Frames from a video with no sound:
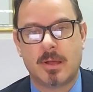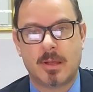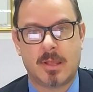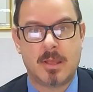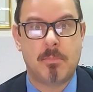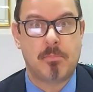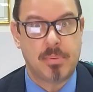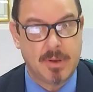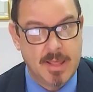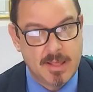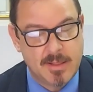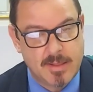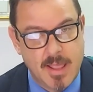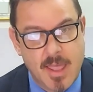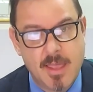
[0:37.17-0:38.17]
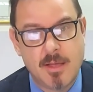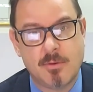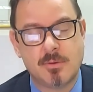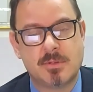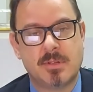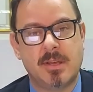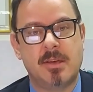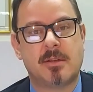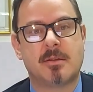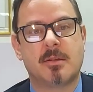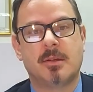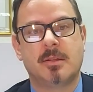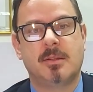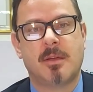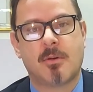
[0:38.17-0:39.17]
que pleiteiam ser
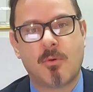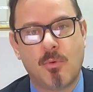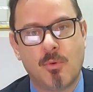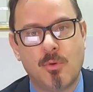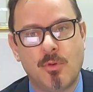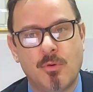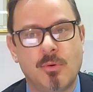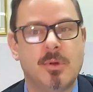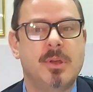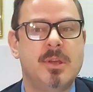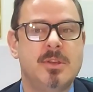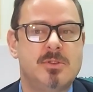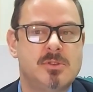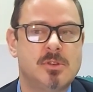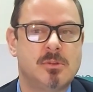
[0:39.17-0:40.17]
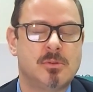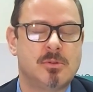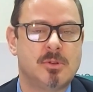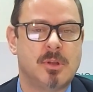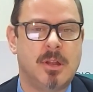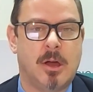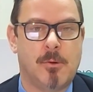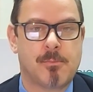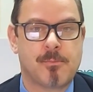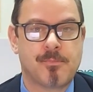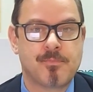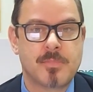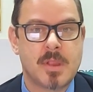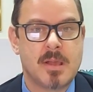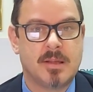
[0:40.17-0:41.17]
de cunho institucional.
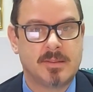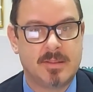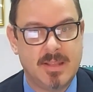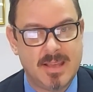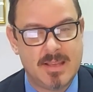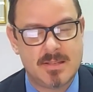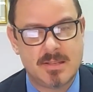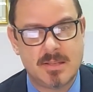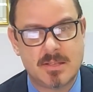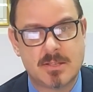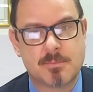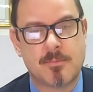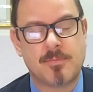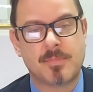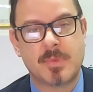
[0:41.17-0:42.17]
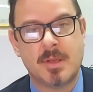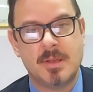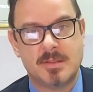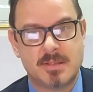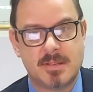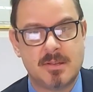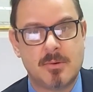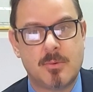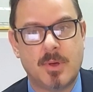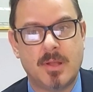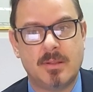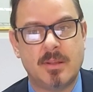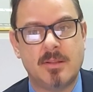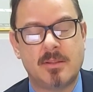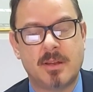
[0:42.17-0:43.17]
Desses
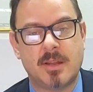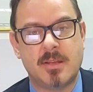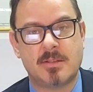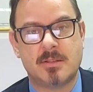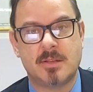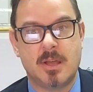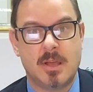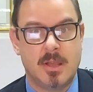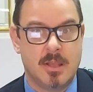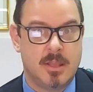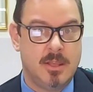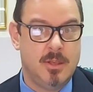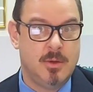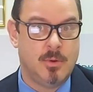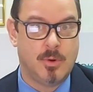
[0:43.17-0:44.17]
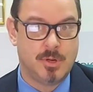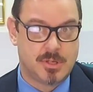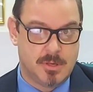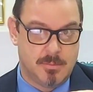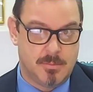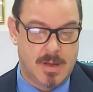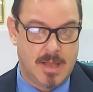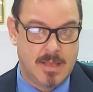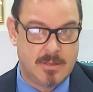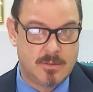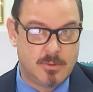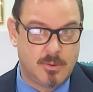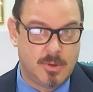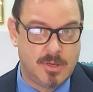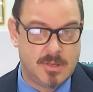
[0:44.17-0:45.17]
53 e hoje mais
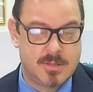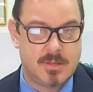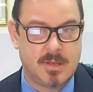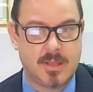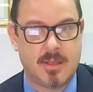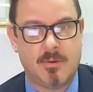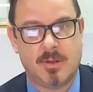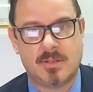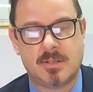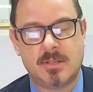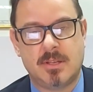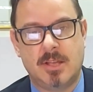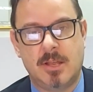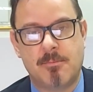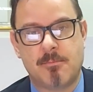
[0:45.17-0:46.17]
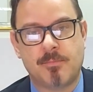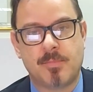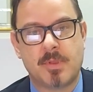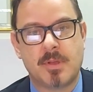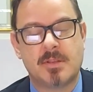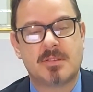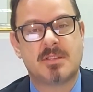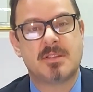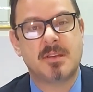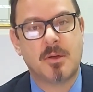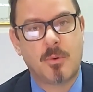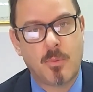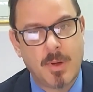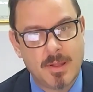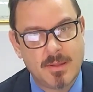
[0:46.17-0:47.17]
dois que eu assinei,
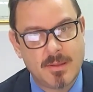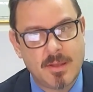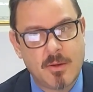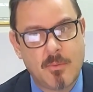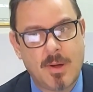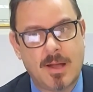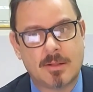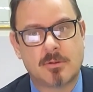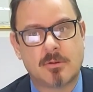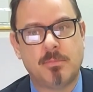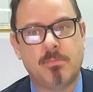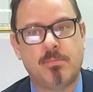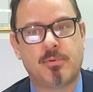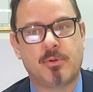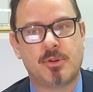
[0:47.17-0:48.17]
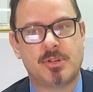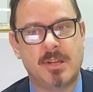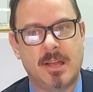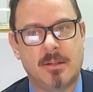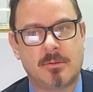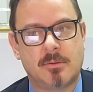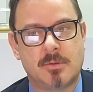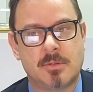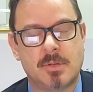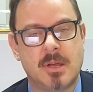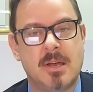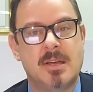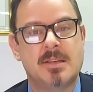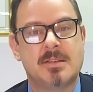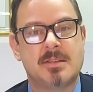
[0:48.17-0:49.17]
54 projetos
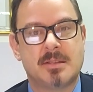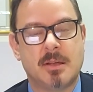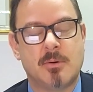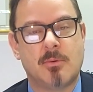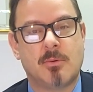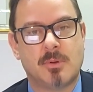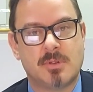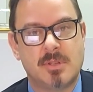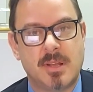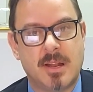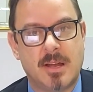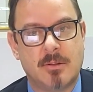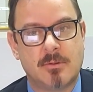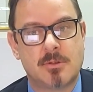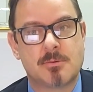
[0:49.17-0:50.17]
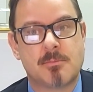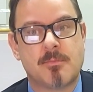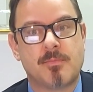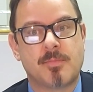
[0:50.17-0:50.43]
são considerados,